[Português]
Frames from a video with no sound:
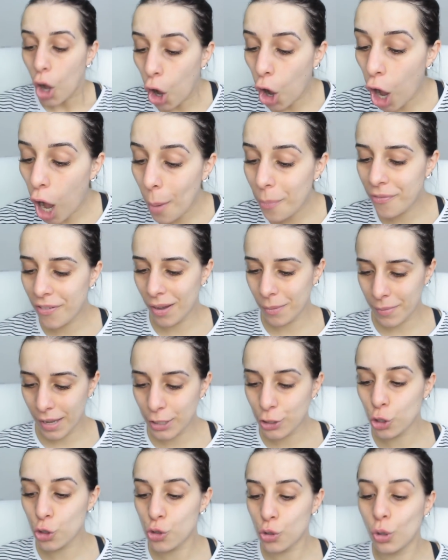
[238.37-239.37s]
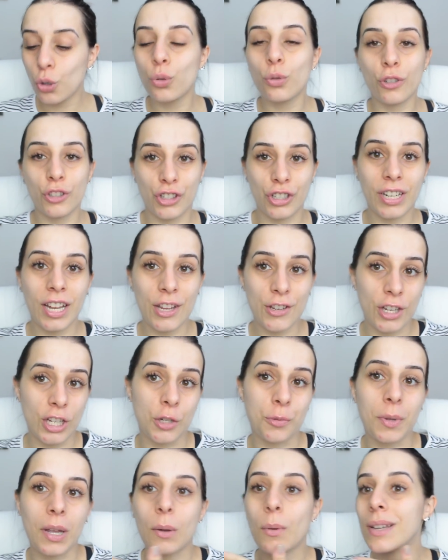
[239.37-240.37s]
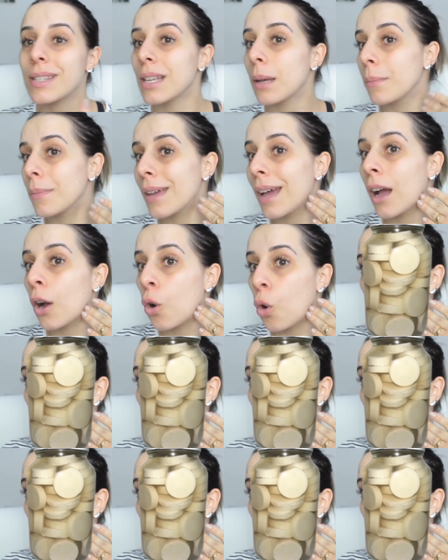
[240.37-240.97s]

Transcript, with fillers: Obviamente eu sou nude, né, gente? Porque com essa minha